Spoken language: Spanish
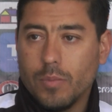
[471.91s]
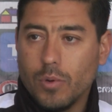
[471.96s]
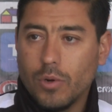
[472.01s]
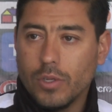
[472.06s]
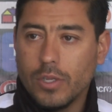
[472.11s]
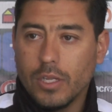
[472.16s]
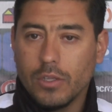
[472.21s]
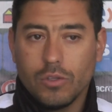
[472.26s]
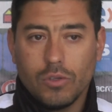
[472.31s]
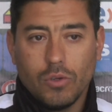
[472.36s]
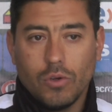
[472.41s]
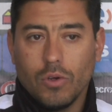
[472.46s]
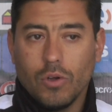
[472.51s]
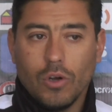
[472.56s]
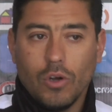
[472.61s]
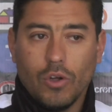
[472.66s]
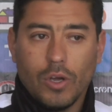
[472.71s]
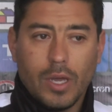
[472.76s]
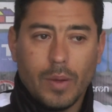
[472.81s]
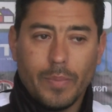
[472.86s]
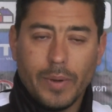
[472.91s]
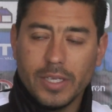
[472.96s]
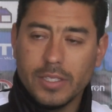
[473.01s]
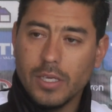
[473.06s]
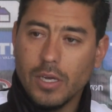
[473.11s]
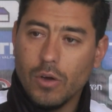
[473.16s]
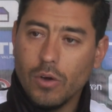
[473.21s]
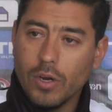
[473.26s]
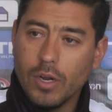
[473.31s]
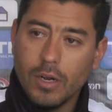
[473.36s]
Por lo tanto, lo que
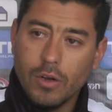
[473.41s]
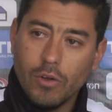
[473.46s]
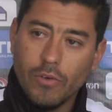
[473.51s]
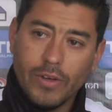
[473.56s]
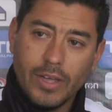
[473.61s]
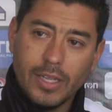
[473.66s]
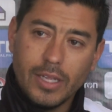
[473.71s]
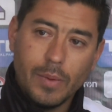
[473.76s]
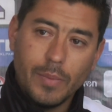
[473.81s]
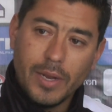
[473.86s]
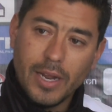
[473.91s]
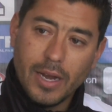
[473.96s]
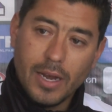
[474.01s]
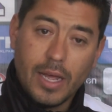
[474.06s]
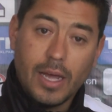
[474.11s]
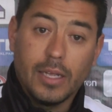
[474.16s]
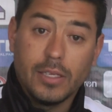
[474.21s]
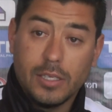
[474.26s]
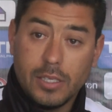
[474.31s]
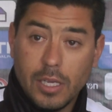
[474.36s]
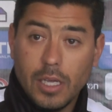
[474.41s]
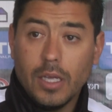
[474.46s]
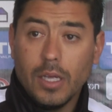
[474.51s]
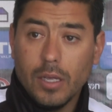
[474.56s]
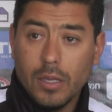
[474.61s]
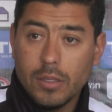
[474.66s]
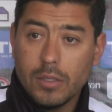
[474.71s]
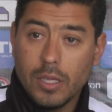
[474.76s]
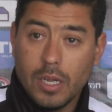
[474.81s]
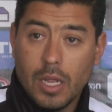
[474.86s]
pase ahora no va a determinar nada.
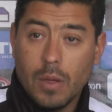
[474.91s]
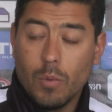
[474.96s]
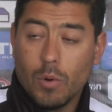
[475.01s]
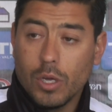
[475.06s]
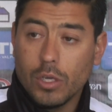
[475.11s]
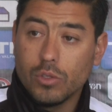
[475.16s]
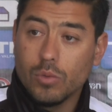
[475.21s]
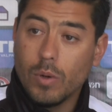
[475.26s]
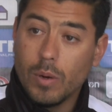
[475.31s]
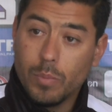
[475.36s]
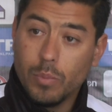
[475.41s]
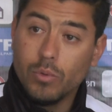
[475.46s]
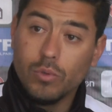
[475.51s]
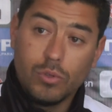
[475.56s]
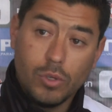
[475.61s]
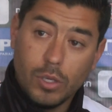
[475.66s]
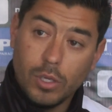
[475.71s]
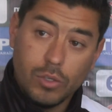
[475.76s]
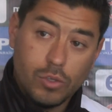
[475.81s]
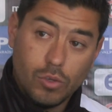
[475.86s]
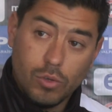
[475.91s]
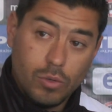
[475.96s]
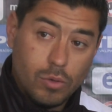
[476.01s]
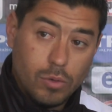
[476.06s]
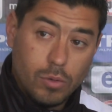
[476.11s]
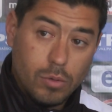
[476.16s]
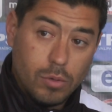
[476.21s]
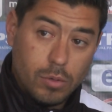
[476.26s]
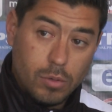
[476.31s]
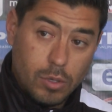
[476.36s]
Sí, tenemos que sumar puntos y
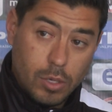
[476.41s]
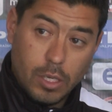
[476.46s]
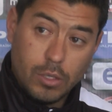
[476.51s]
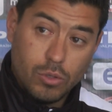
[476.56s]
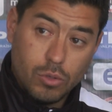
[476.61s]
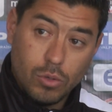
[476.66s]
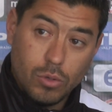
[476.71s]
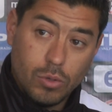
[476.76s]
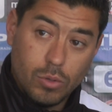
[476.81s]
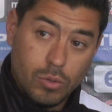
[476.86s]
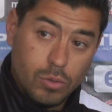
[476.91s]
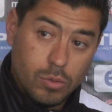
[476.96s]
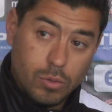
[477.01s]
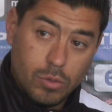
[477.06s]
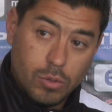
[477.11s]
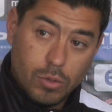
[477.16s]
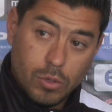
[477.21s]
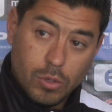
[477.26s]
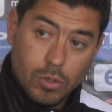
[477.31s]
eso... eso